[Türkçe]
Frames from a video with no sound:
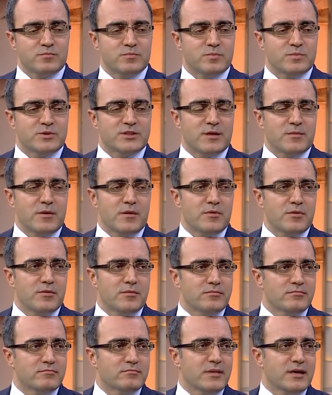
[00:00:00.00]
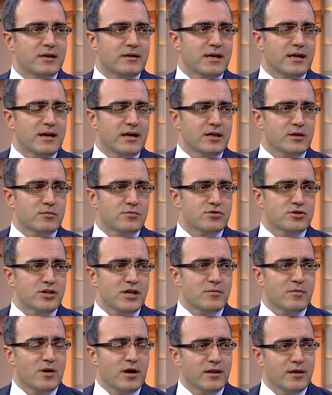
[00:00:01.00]
sebebi herhangi bir
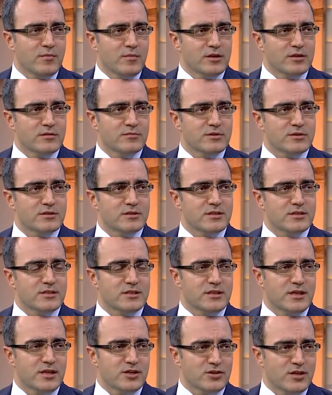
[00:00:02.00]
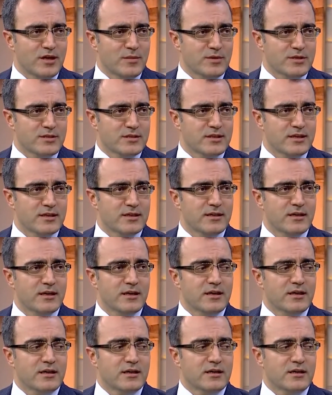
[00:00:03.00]
şeye bağlamadığımız diz kireçlenmesi de
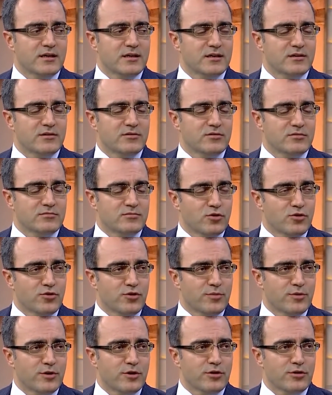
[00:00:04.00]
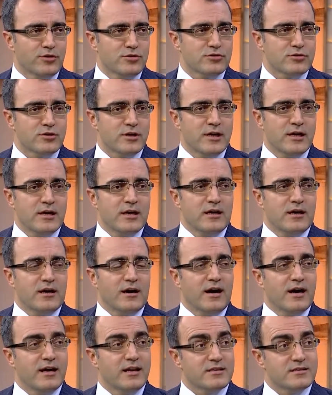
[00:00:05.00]
e, görebiliyoruz.
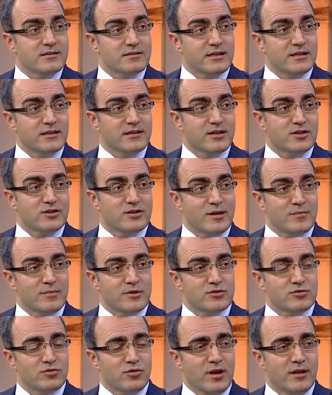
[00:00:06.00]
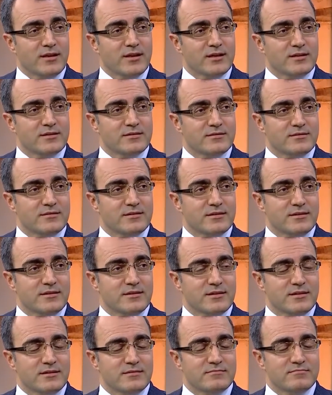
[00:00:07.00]
Ailesinde kireçlenmesi olanların
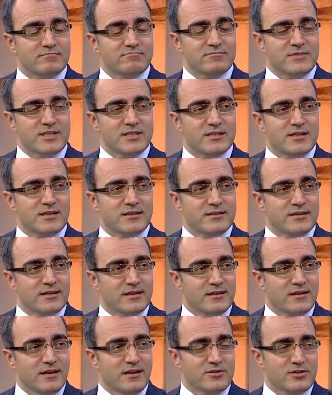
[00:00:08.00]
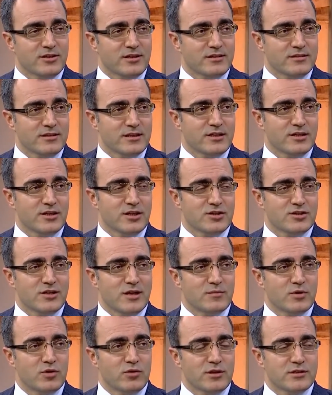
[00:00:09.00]
e, dizlerinde, kalçalarında
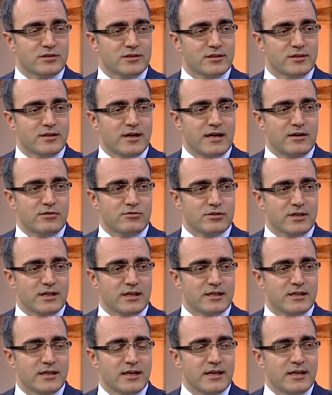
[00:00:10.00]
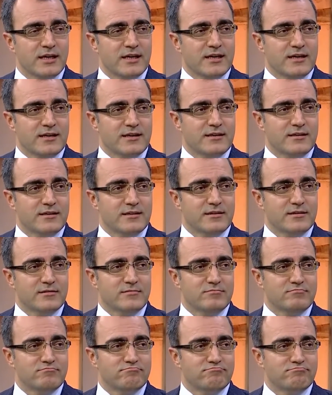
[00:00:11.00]
kireçlenme olasılığı daha yüksek. E,
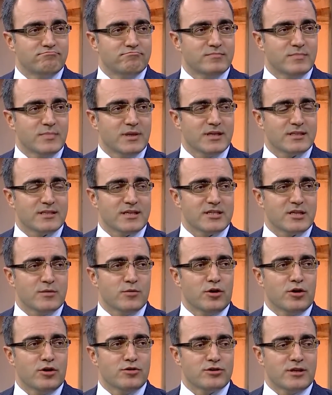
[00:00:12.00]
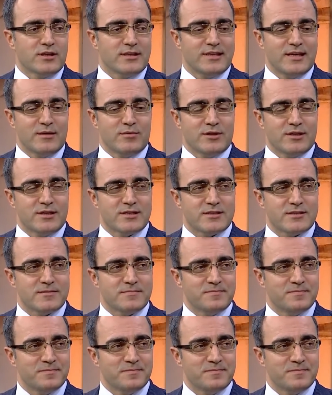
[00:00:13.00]
kısaca böyle özetleyebiliriz.